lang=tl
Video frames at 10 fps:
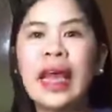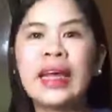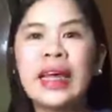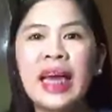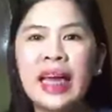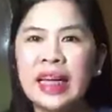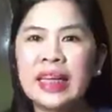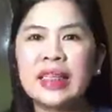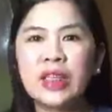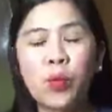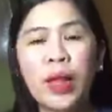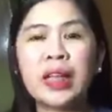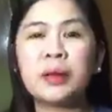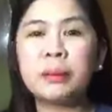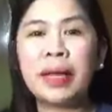Hi guys!
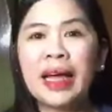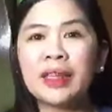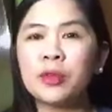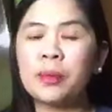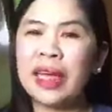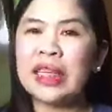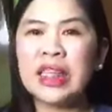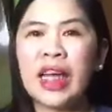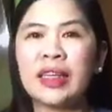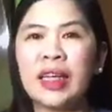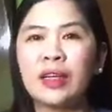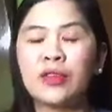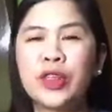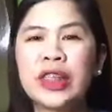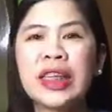Welcome back to my channel.
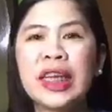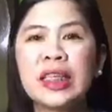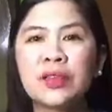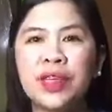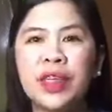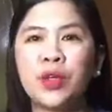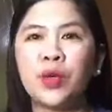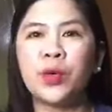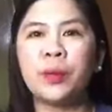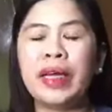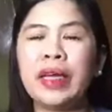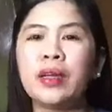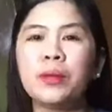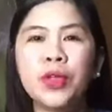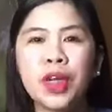For today's video, may
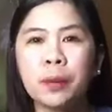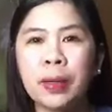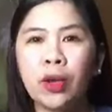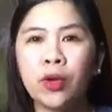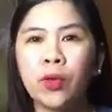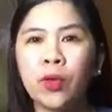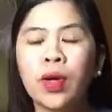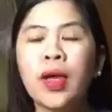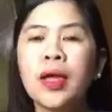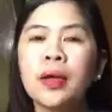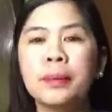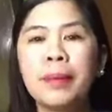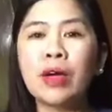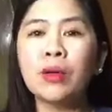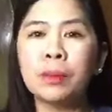review na naman ako
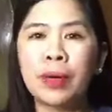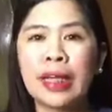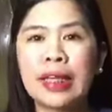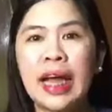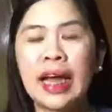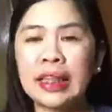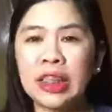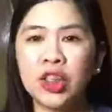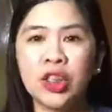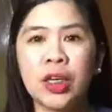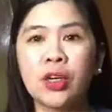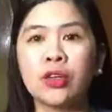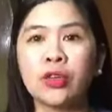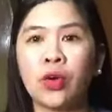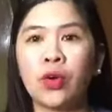bagong product at i-share
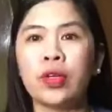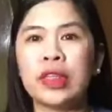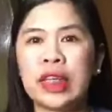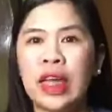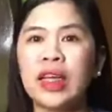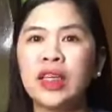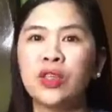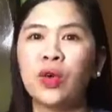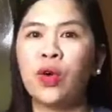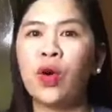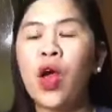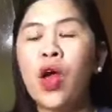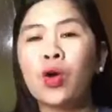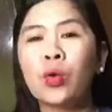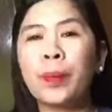ko to sa inyo
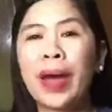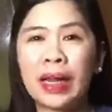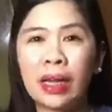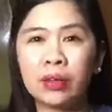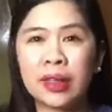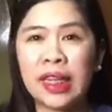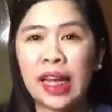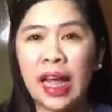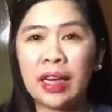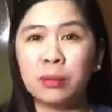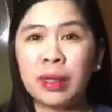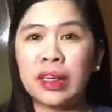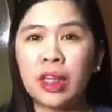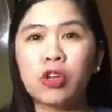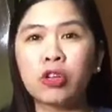para sakaling
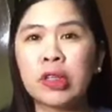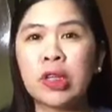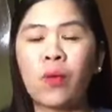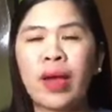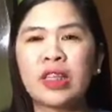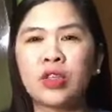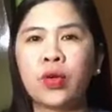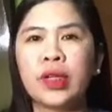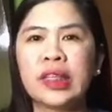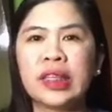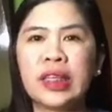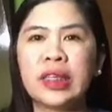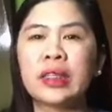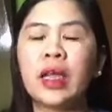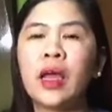makita nyo to sa Watsons
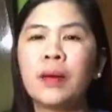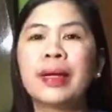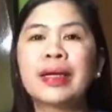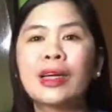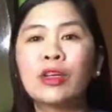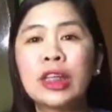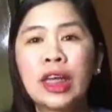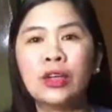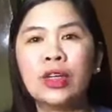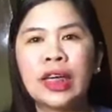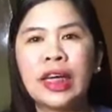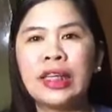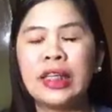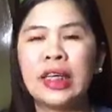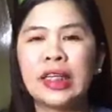is magkaroon kayo ng
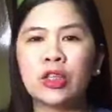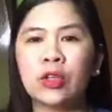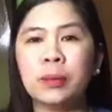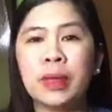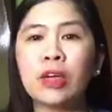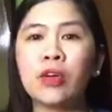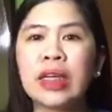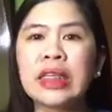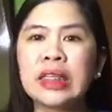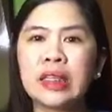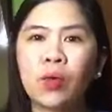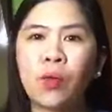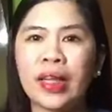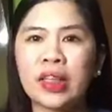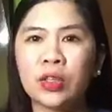idea. So, nabili ko at sa
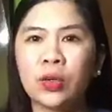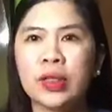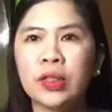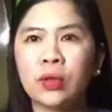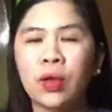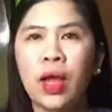Watsons.